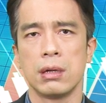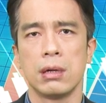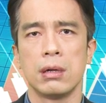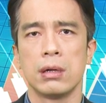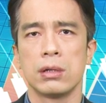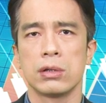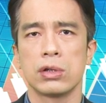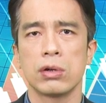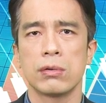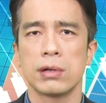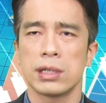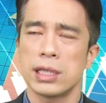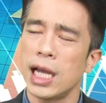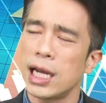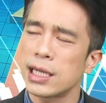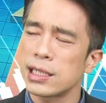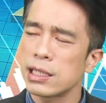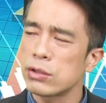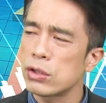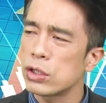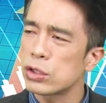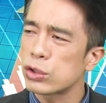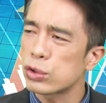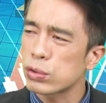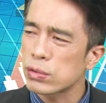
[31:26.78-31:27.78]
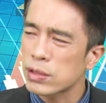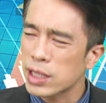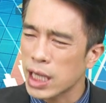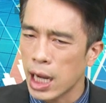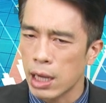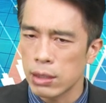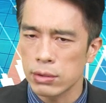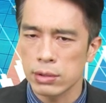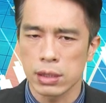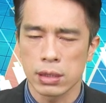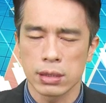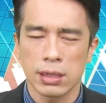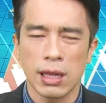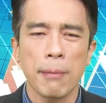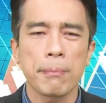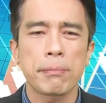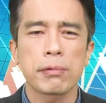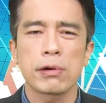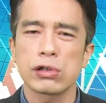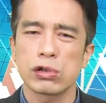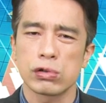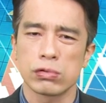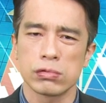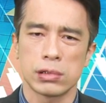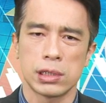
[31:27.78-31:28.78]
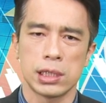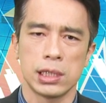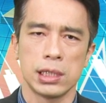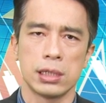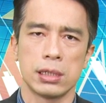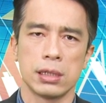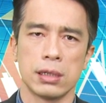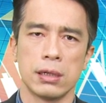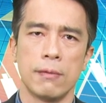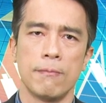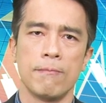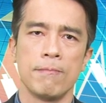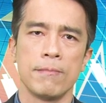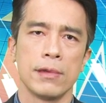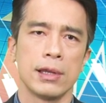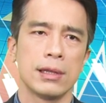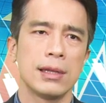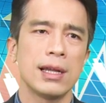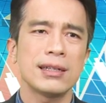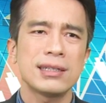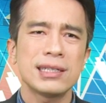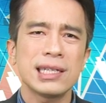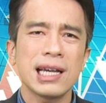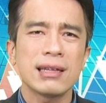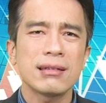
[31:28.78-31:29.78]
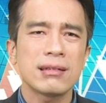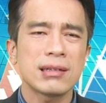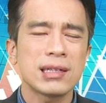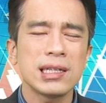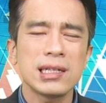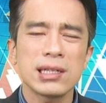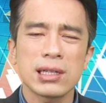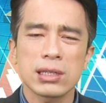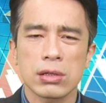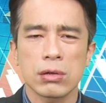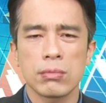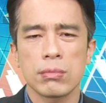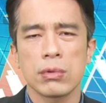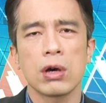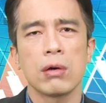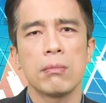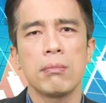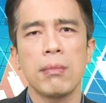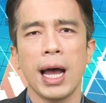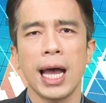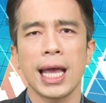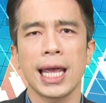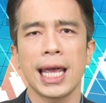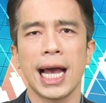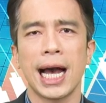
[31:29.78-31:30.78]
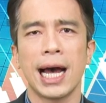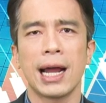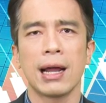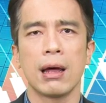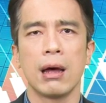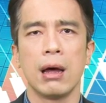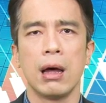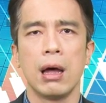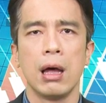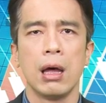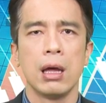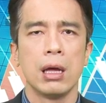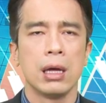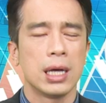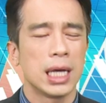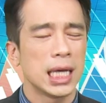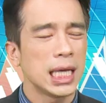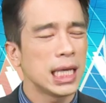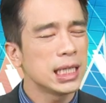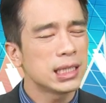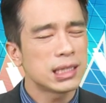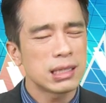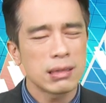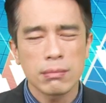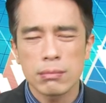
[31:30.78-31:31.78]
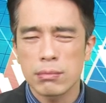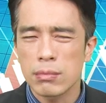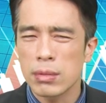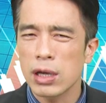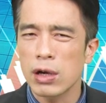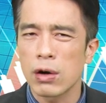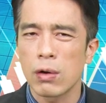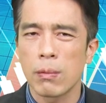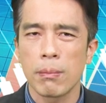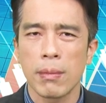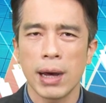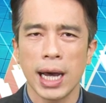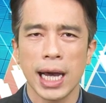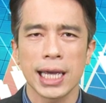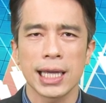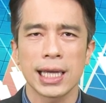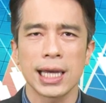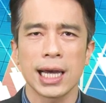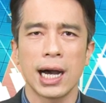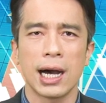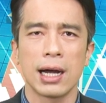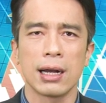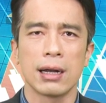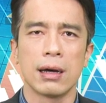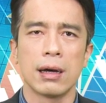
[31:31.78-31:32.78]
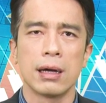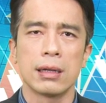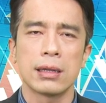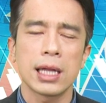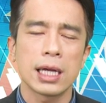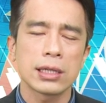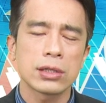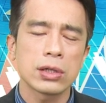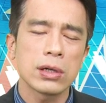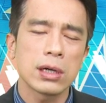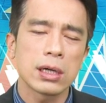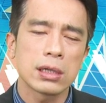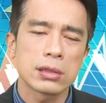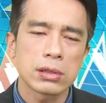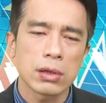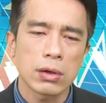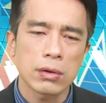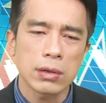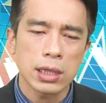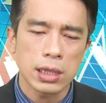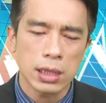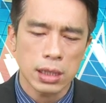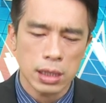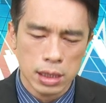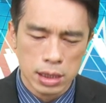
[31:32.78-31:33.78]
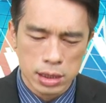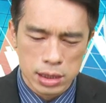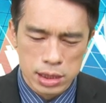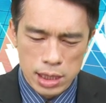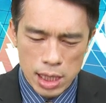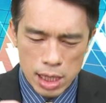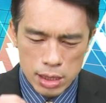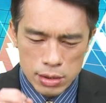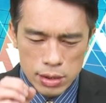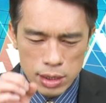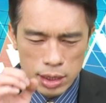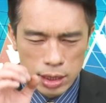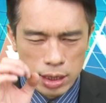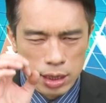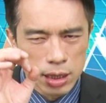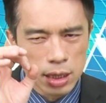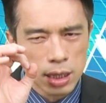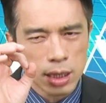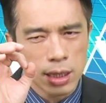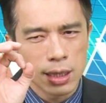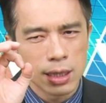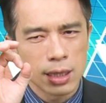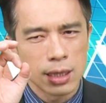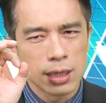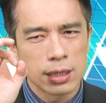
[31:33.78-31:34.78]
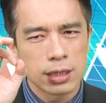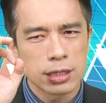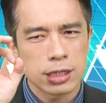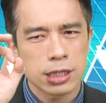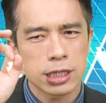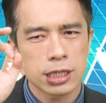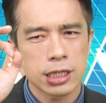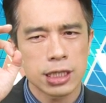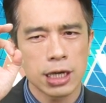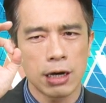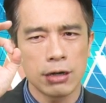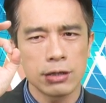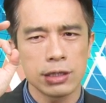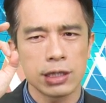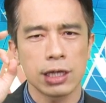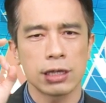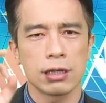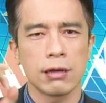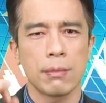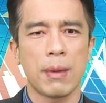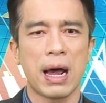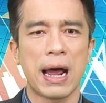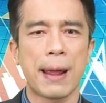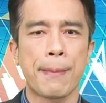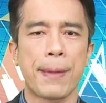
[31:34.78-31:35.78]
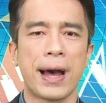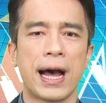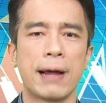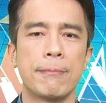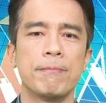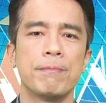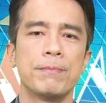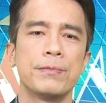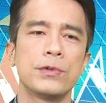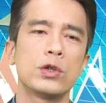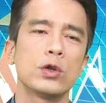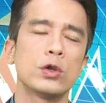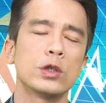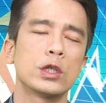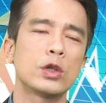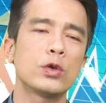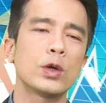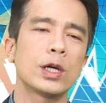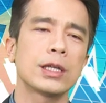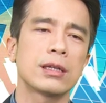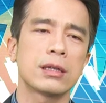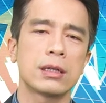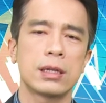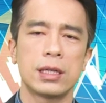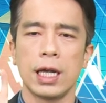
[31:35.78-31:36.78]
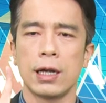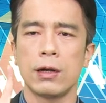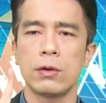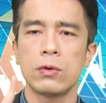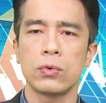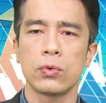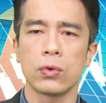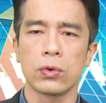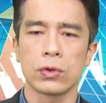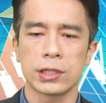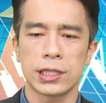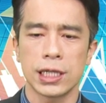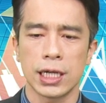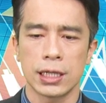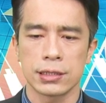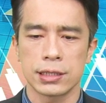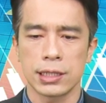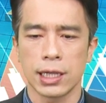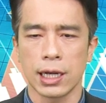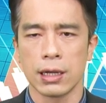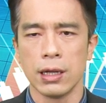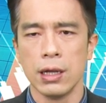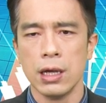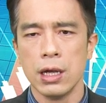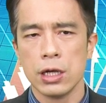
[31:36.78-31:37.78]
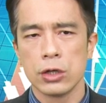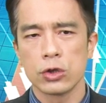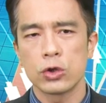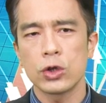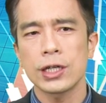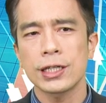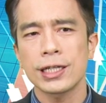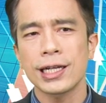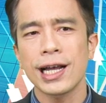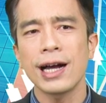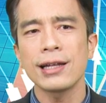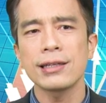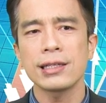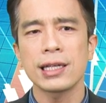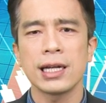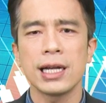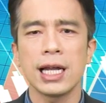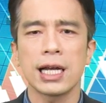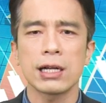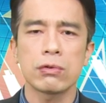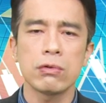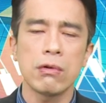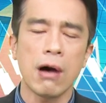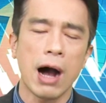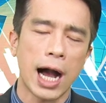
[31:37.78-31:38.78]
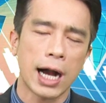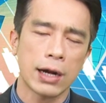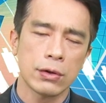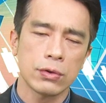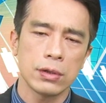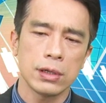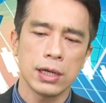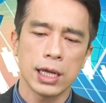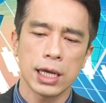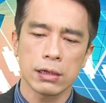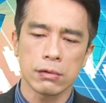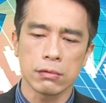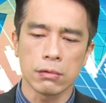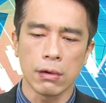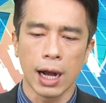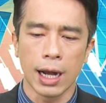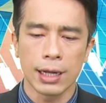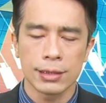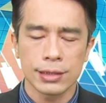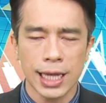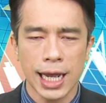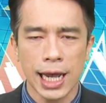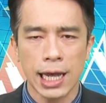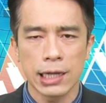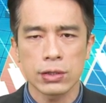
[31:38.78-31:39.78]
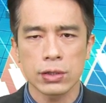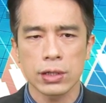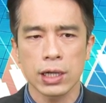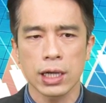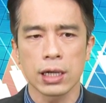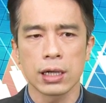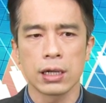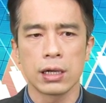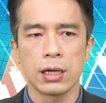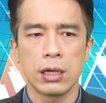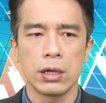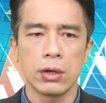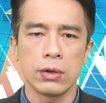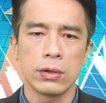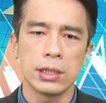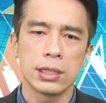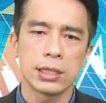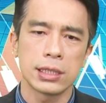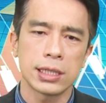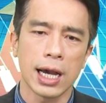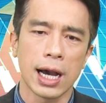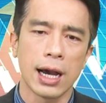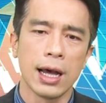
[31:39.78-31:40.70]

对不对？它一定会出高的，它不会出低的。那既然低的都没有卖压了，已经没有卖压了，那就很容易，只要有一个小小的买盘，就有机会点火向上。所以钢铁类股、航运类股啊，大家都可以留意一下。